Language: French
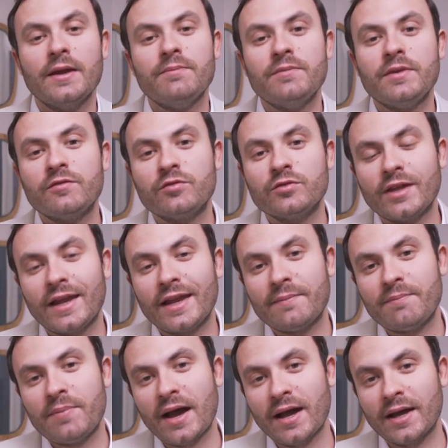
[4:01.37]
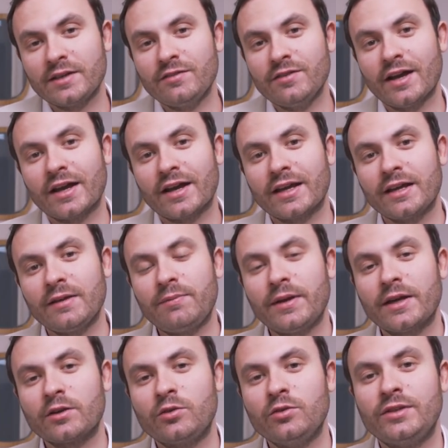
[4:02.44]
Mais vous n'allez pas arriver à
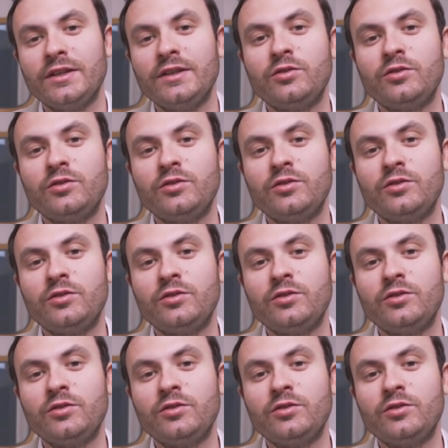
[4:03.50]
répercuter